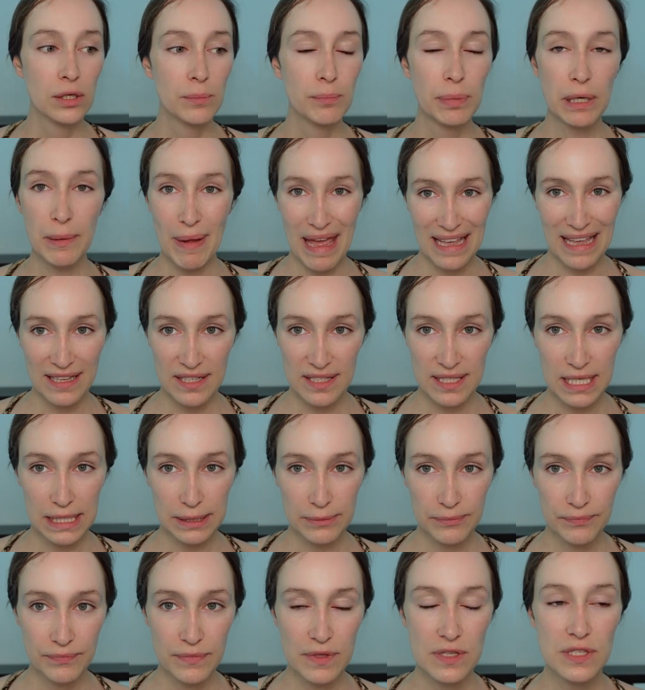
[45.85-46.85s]

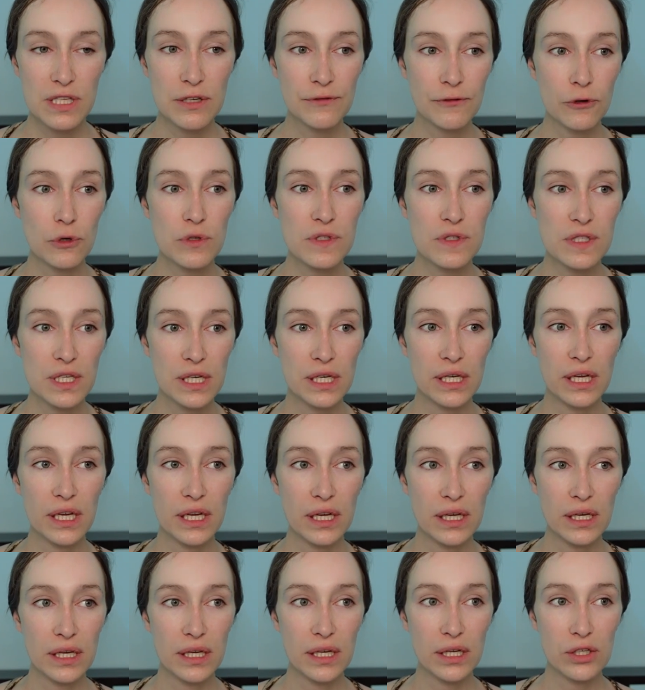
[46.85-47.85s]
Premessa, se fosse
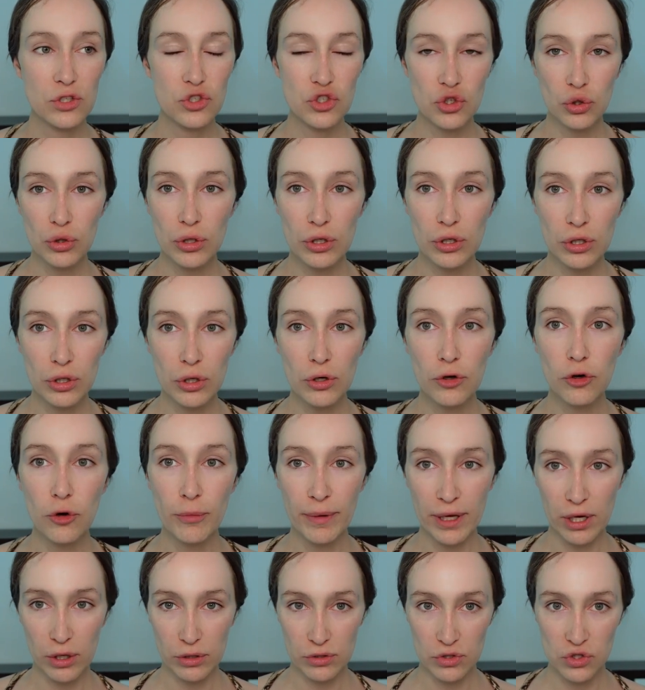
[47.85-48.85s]
eh, giorno
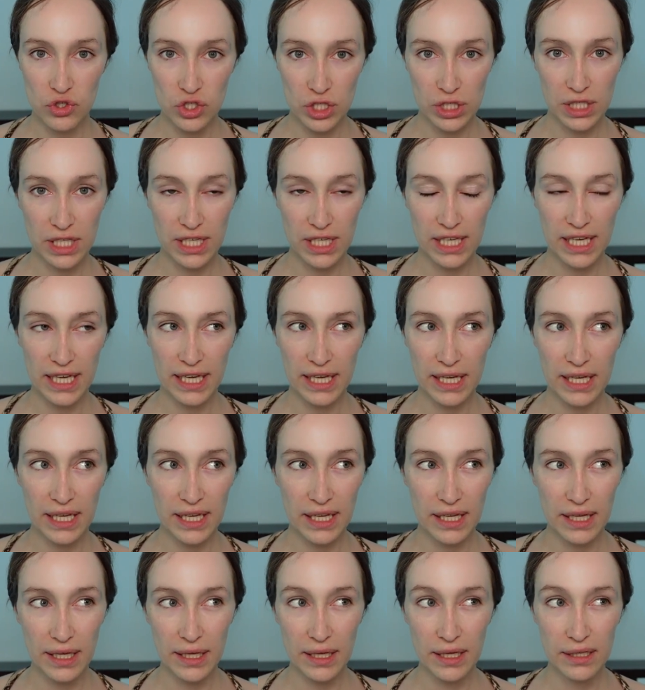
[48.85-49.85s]
come oggi, che
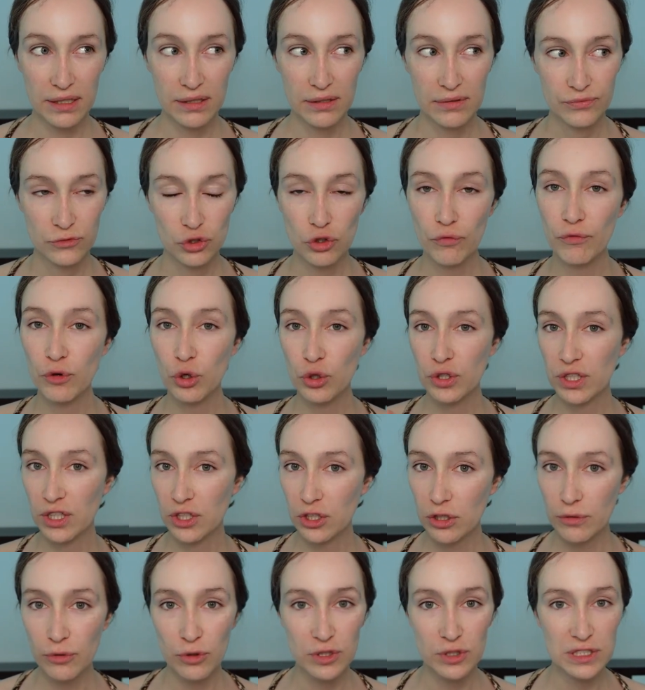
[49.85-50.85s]
è, non ve lo
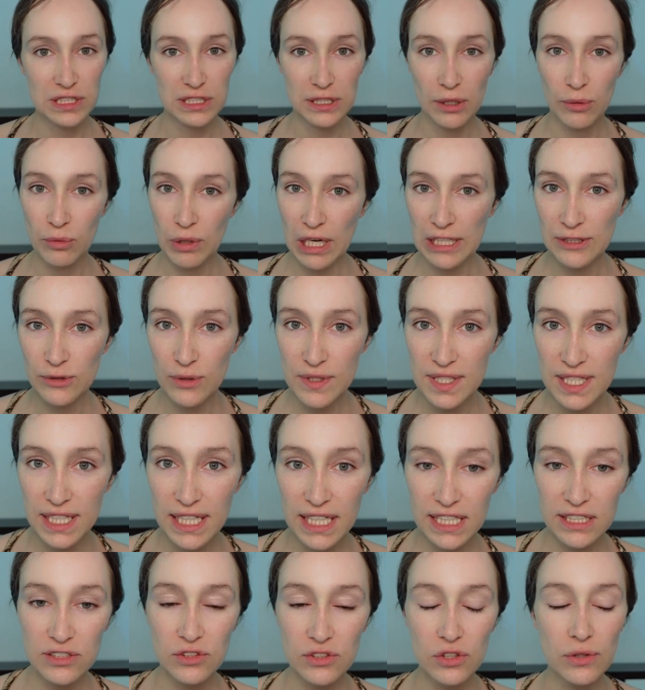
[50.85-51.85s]
dico così è un altro
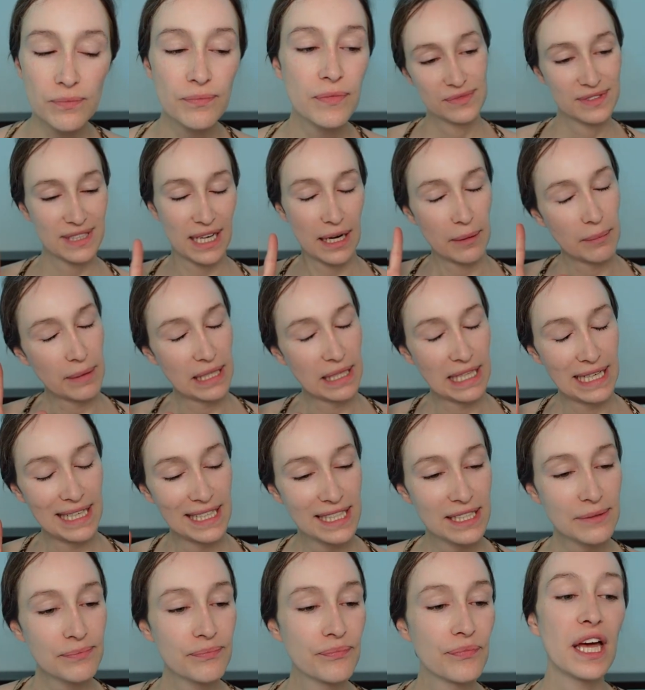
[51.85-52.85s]
segreto, tra
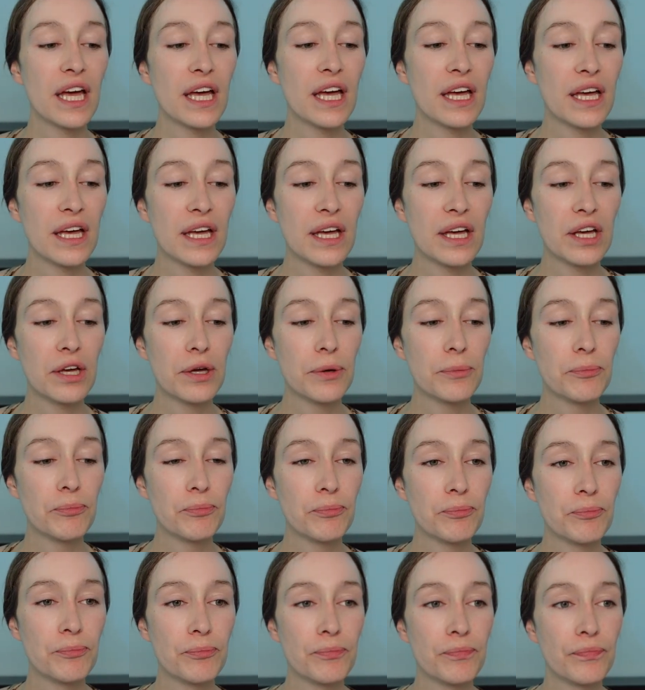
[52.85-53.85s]
3000,
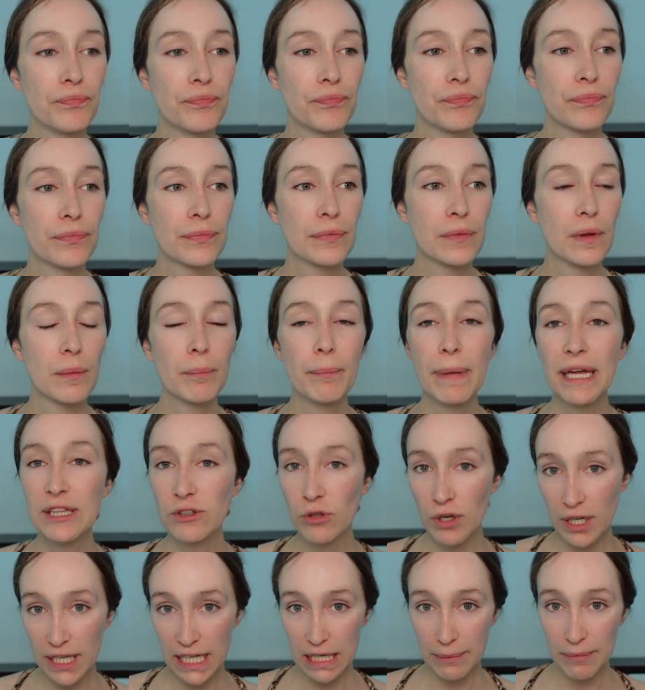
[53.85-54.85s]
ehm,
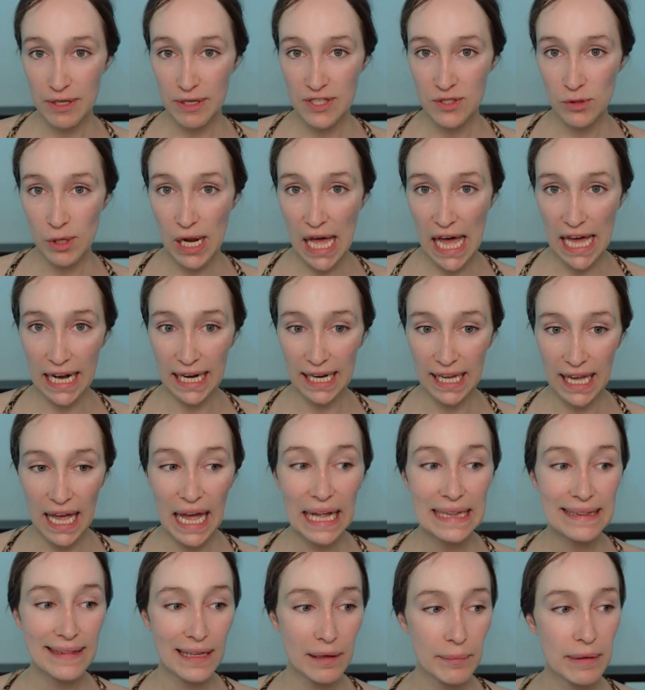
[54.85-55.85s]
metto la crema solare,
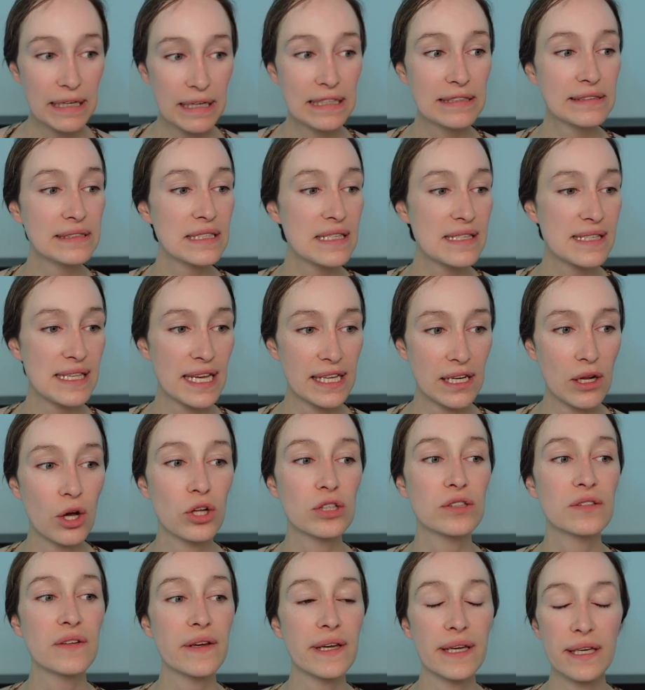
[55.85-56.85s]
altrimenti se è
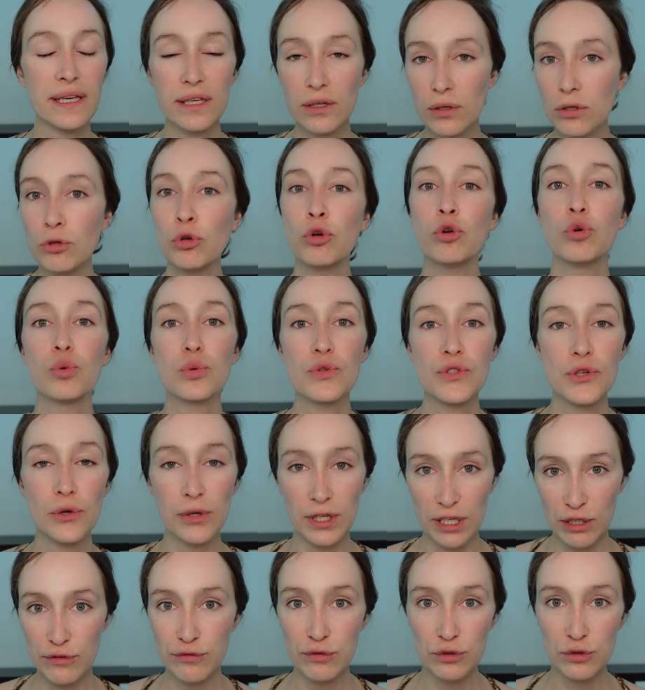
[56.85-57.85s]
notte io non uso
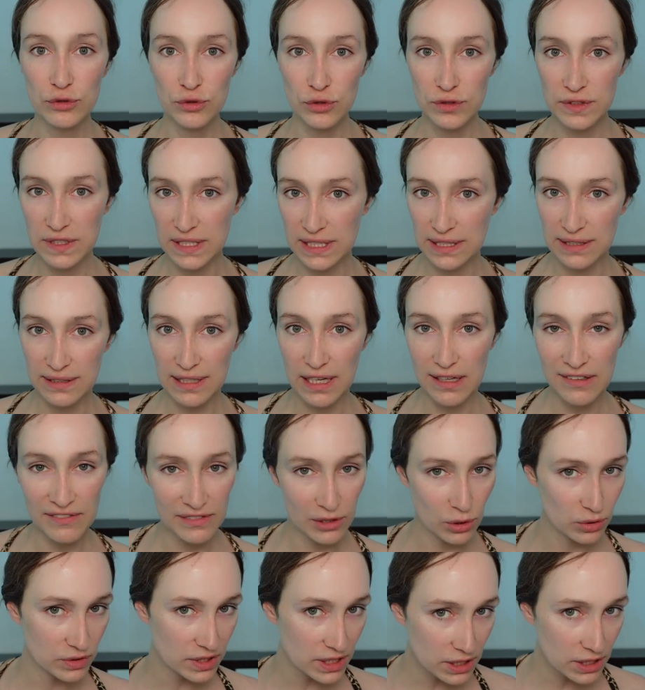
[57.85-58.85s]
il fondotinta, ve
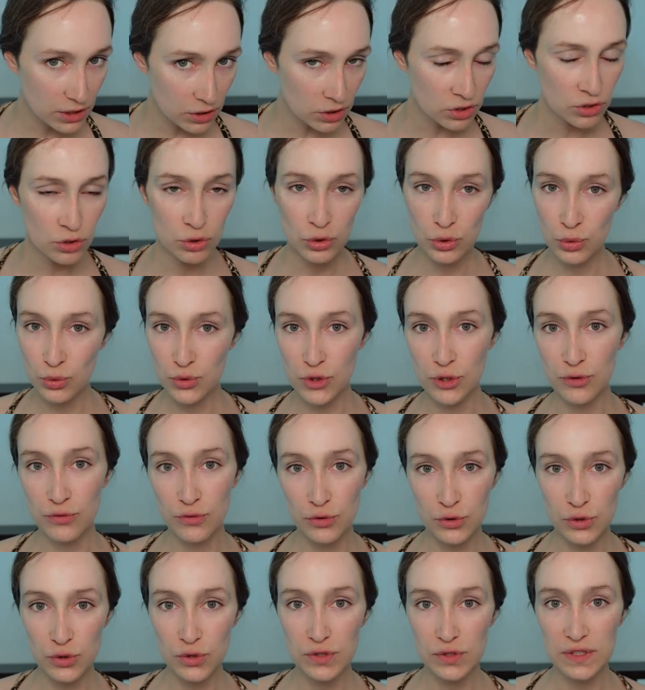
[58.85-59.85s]
lo dico, non uso
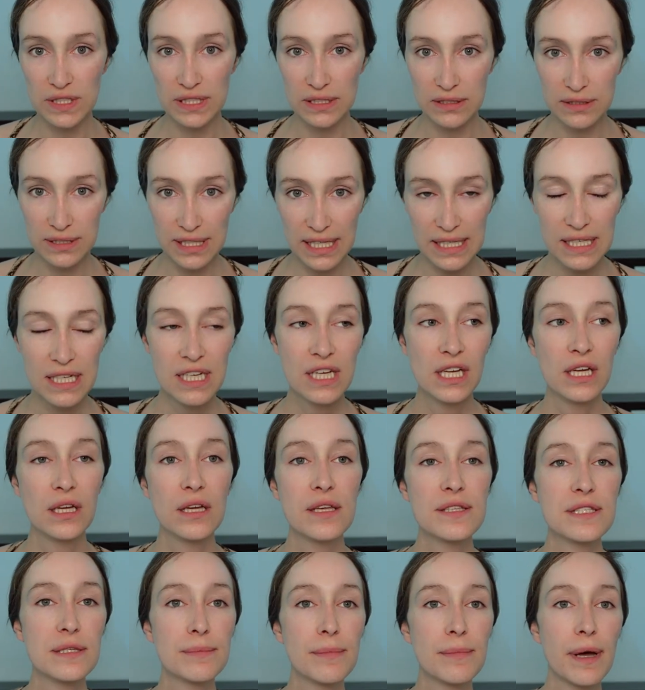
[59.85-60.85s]
fondotinta,
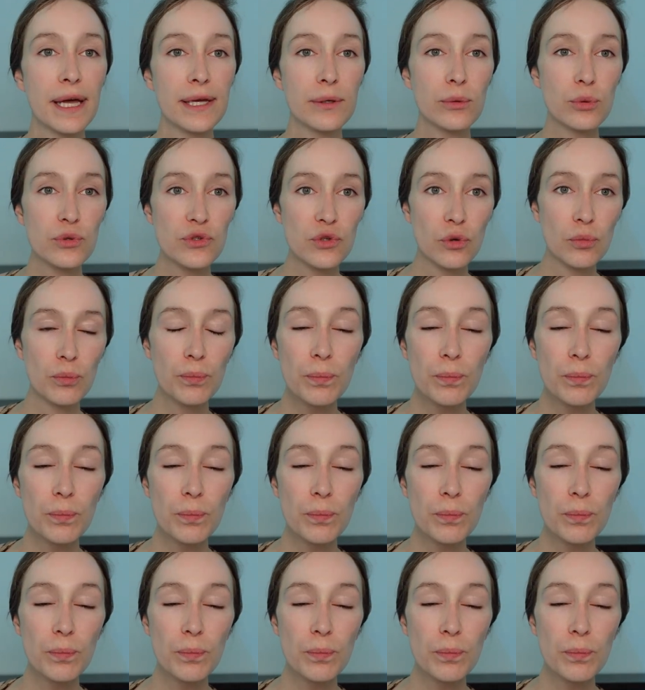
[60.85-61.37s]
semmai uso